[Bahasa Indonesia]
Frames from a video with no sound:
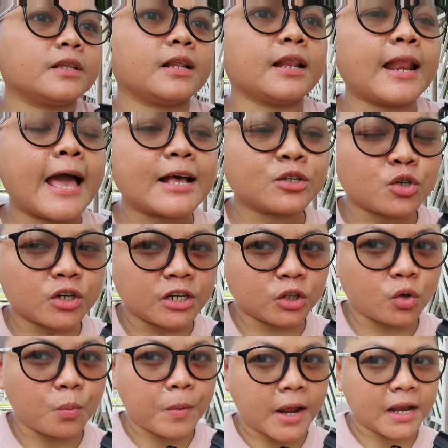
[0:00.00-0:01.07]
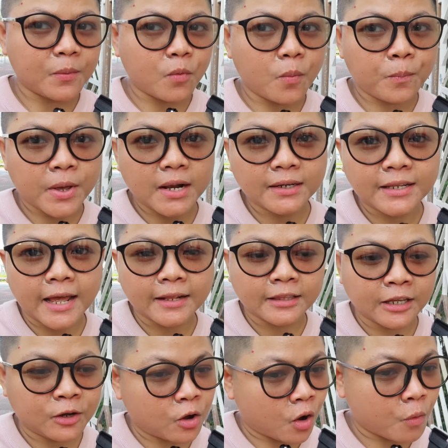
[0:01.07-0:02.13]
langsung ditumpak di mobil dan
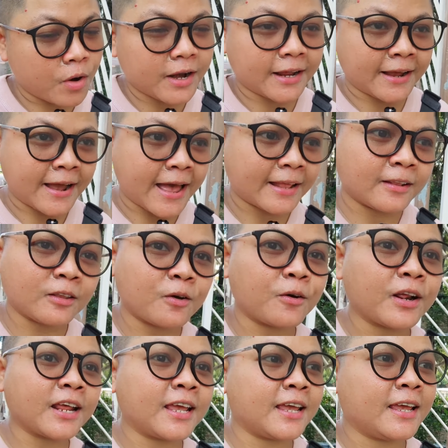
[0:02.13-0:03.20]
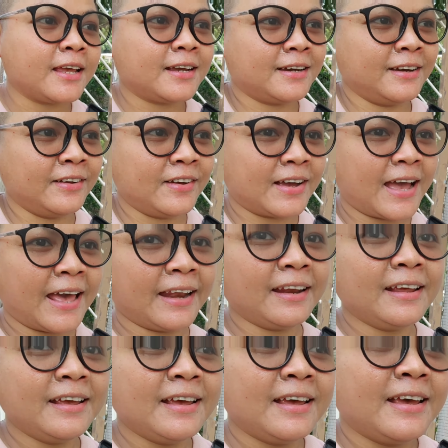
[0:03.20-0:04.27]
digawa neng kantore mana kan
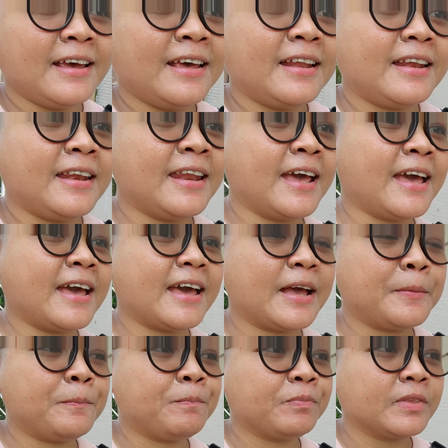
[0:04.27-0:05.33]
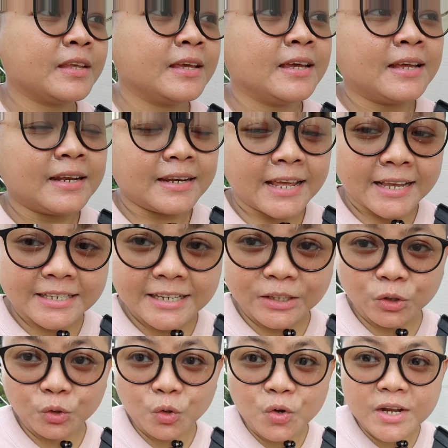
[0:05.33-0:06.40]
nah di
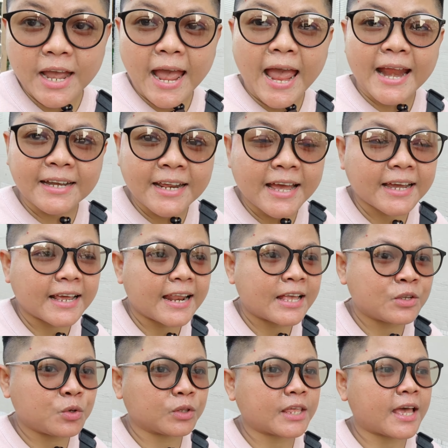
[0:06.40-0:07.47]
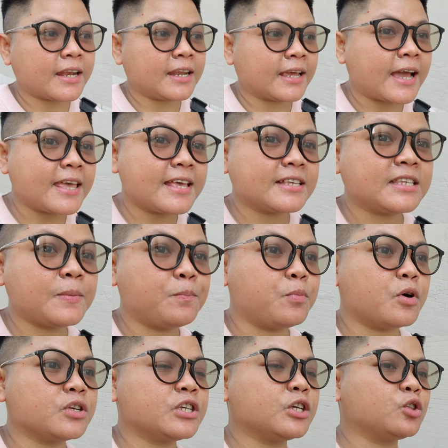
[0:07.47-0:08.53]
situ tuh nggak ada kelanjutan nih kayak si
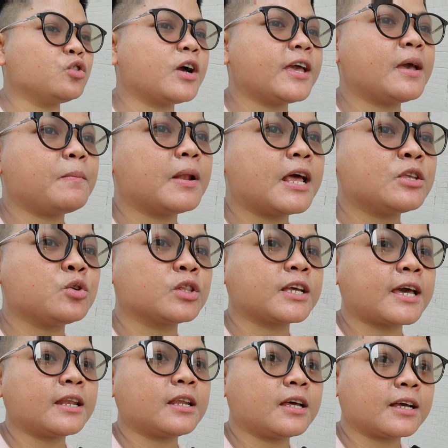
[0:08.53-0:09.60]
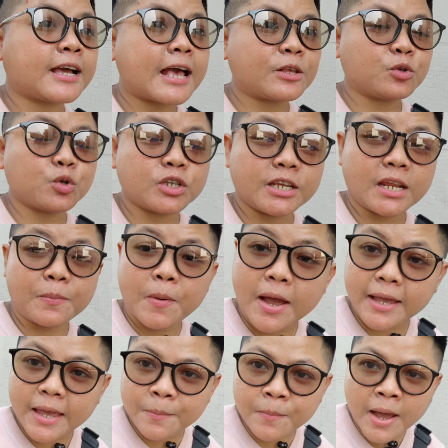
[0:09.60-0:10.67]
bos itu kayak melanjutkan eh, kasus ini
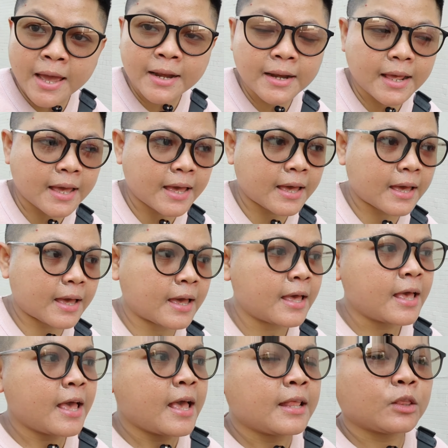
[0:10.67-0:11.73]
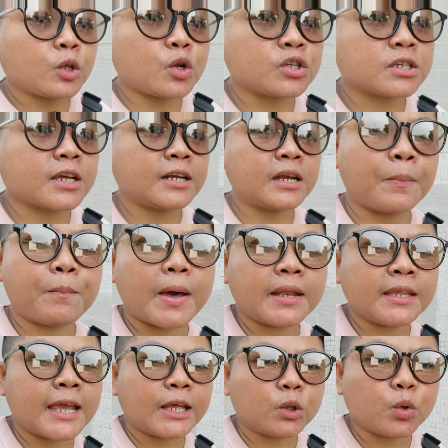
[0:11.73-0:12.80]
bagaimana terus
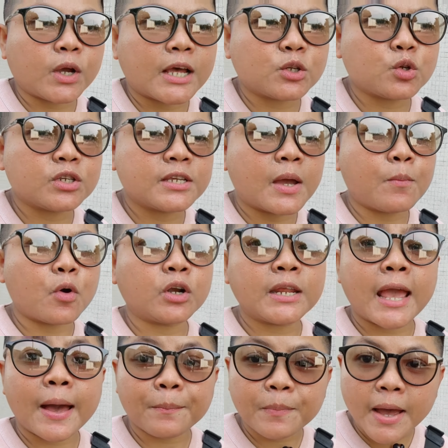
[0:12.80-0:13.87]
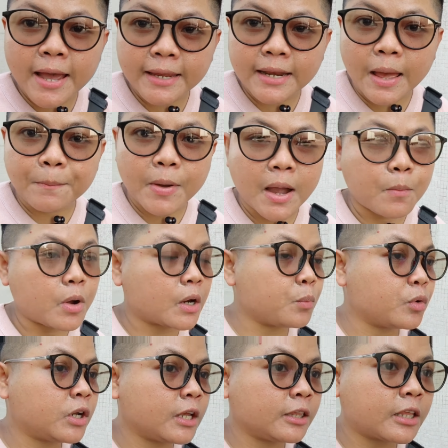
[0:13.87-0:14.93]
kedepannya itu kasusnya mau diapain apa mau
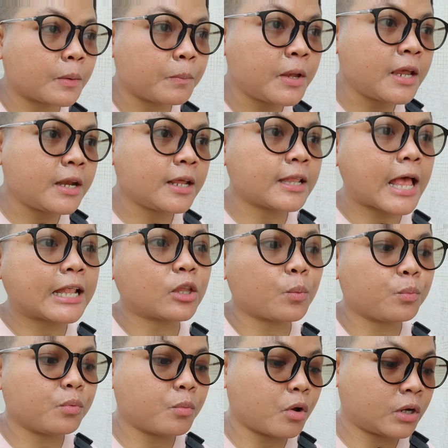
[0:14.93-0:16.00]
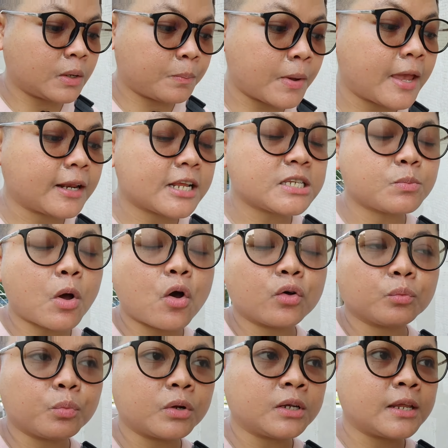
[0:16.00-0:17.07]
di interminit ataupun mau di backlist
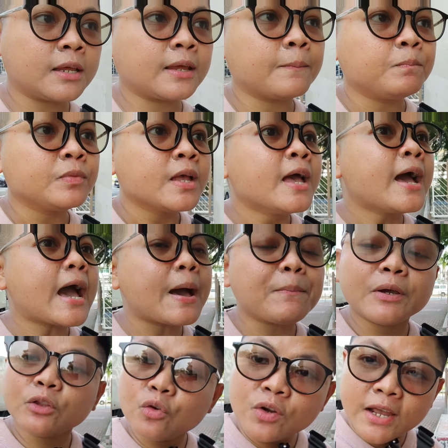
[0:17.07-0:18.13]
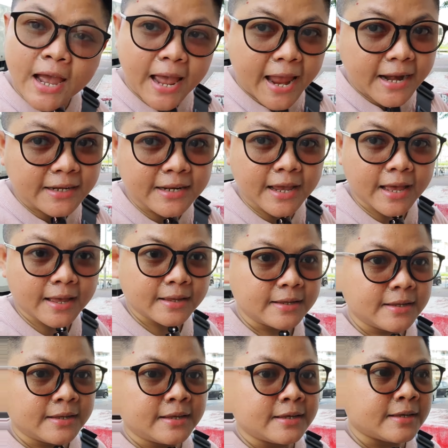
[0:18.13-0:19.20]
maupun di apa itu nggak ada
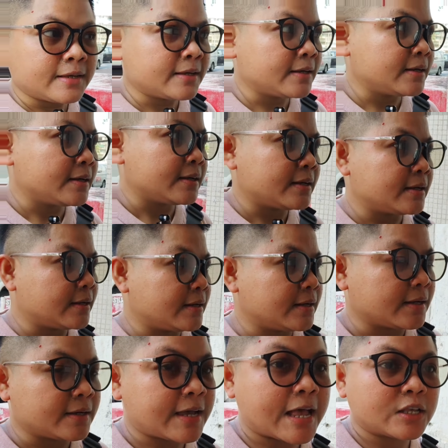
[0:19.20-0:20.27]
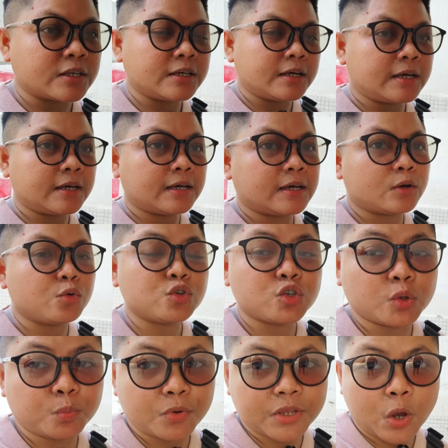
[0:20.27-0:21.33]
eh,
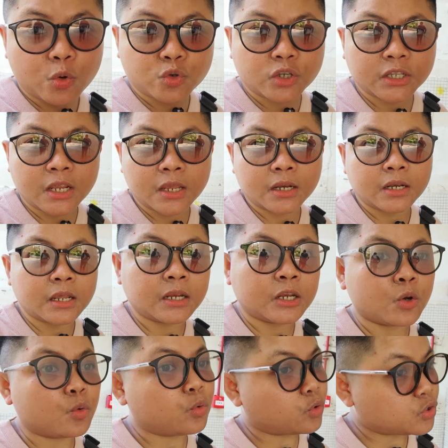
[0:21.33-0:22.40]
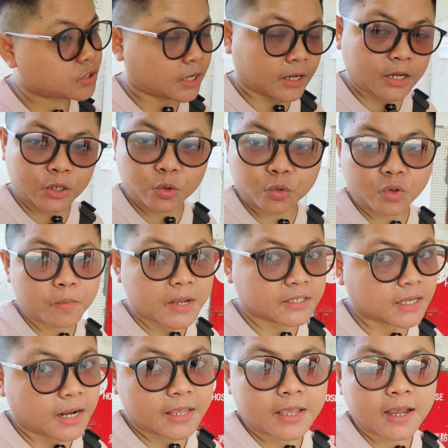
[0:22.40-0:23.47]
usut punya usut di, di, diurus kayak gitu tuh
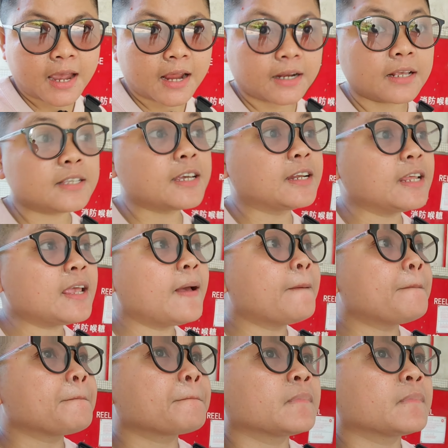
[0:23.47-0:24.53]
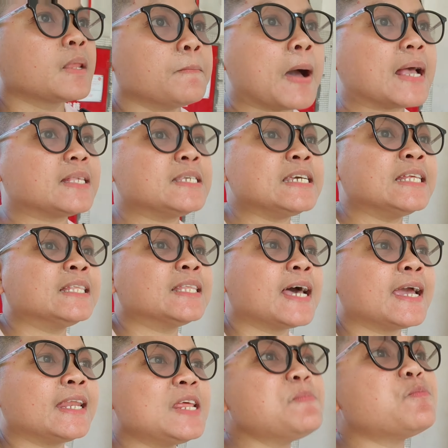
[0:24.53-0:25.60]
masalahnya nggak ada jadi Mbak
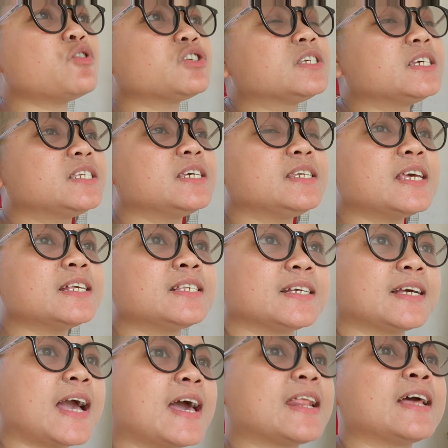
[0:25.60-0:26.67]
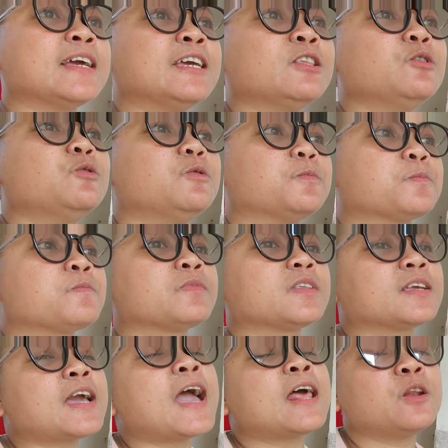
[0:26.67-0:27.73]
Cina ini posisinya sekarang itu
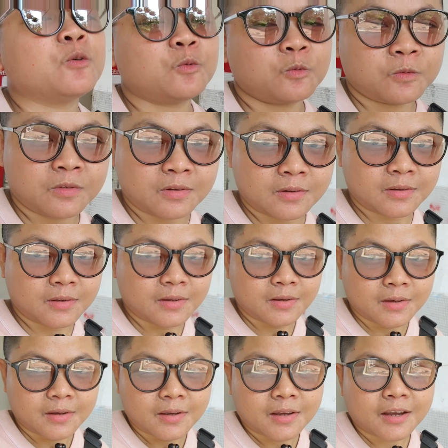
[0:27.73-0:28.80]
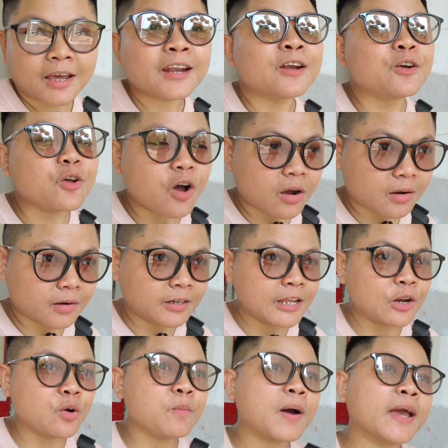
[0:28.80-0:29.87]
ngan ngendok di
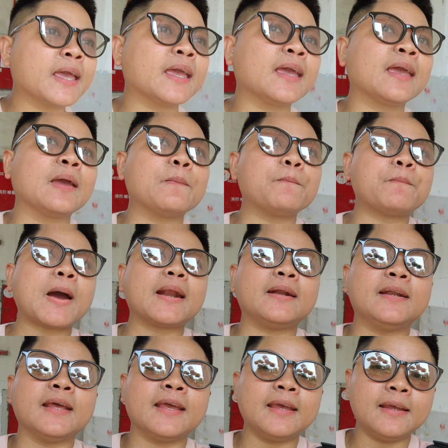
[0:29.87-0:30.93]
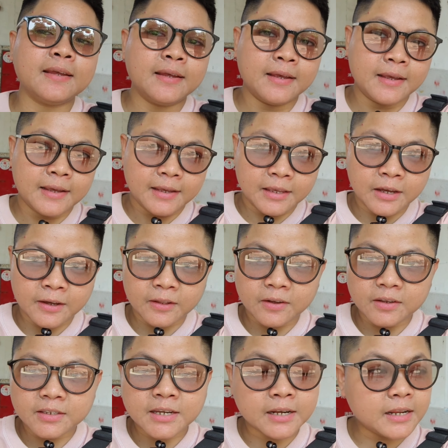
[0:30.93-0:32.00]
rumah Pak D ya
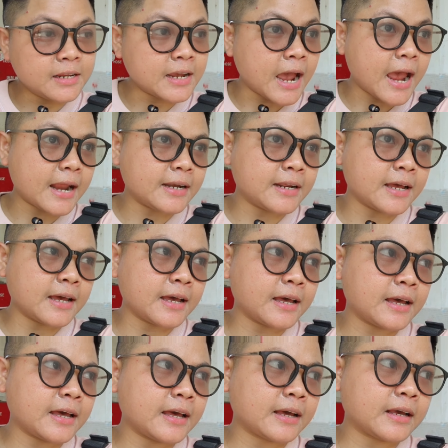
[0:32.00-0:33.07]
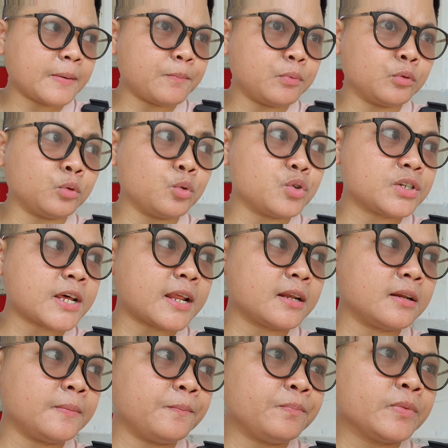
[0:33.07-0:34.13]
loh jadi nggak ada
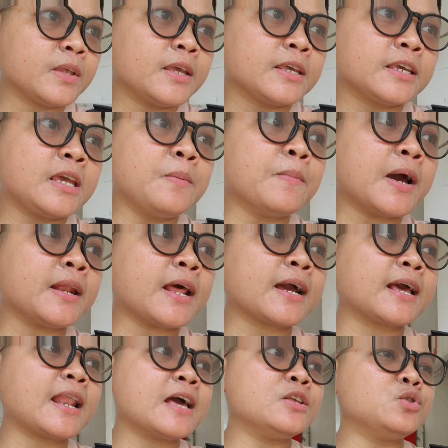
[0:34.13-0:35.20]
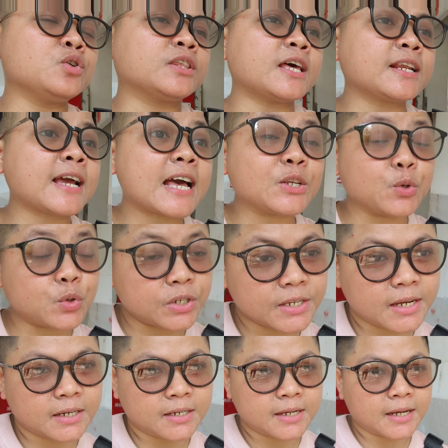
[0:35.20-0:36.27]
keputusan gimana kelanjutan
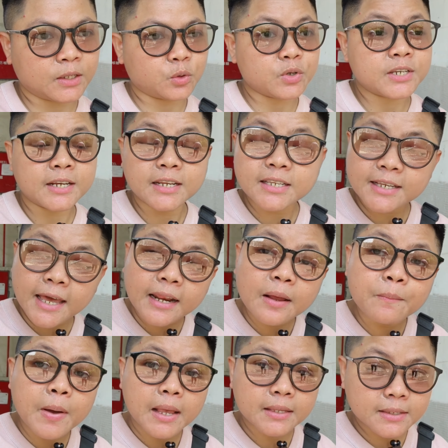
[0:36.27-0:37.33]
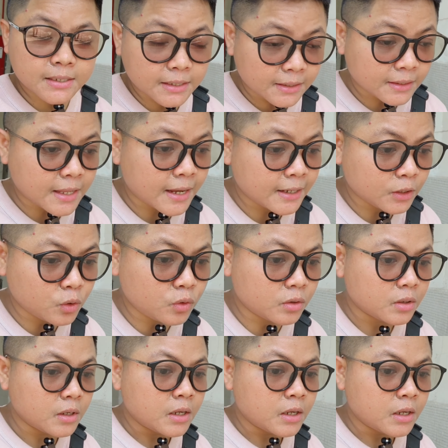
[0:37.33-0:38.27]
kasusnya dia itu jadi sekarang Mbak Cinta itu